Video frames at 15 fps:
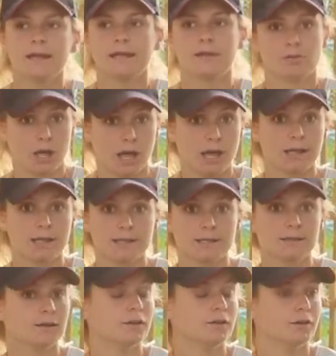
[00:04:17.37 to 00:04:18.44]
et voilà
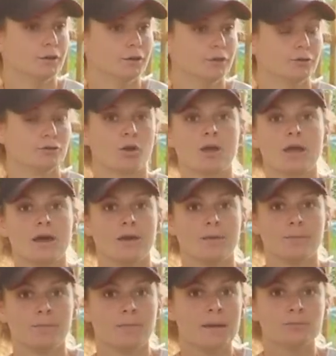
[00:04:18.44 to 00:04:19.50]
et euh, dans le
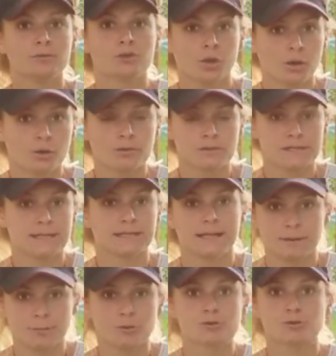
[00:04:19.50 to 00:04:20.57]
même temps c'est
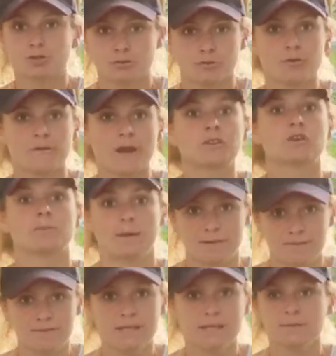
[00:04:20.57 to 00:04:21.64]
également ce que je veux faire dans ma
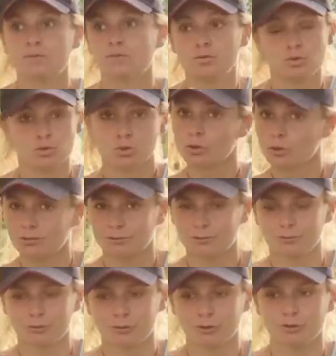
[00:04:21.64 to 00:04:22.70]
vie future
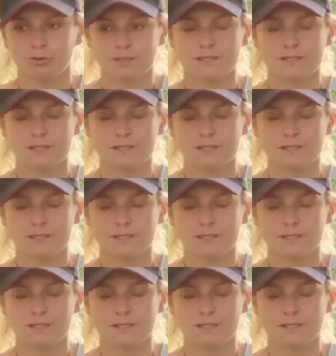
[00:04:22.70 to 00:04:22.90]
donc euh,